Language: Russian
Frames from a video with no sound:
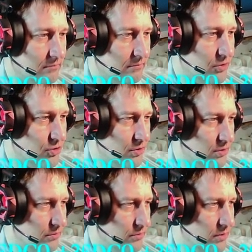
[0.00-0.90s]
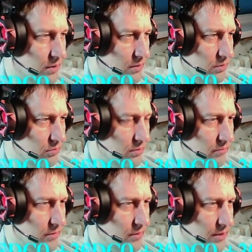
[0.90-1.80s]
Подожди, а как, откуда? 2...
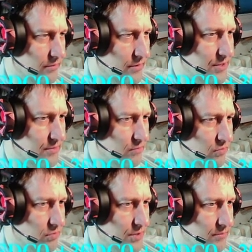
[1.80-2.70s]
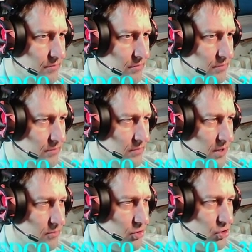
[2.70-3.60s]
А, 208. А, у
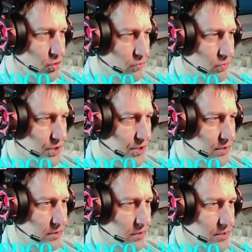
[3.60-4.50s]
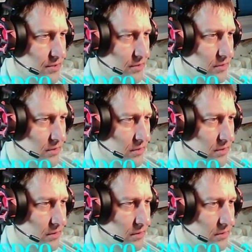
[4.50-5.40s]
меня же еще вот скин есть.
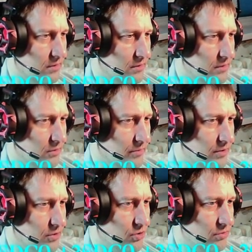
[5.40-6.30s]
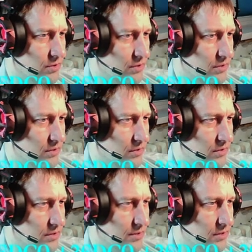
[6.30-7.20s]
А, у меня еще деньги
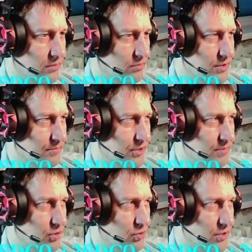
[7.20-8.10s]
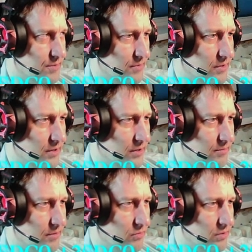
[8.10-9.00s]
есть, да? То есть я, в принципе, еще раз открыть
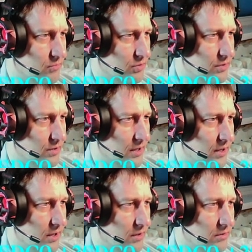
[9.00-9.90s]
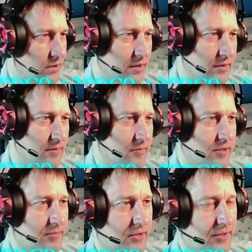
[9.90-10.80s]
могу Амонги. Да, давай мы тебя
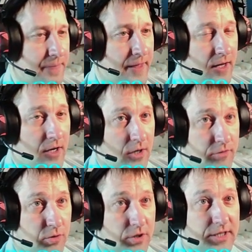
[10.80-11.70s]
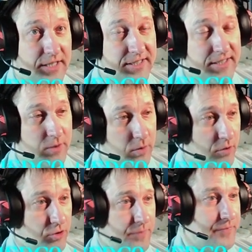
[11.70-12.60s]
продадим. Все, я никак не говорю,
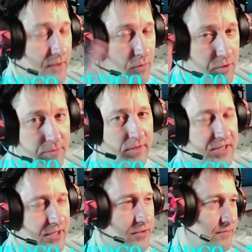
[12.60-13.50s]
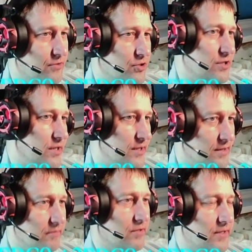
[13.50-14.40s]
короче. В общем, 23 числа я
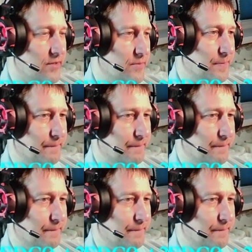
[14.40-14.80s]
выбираю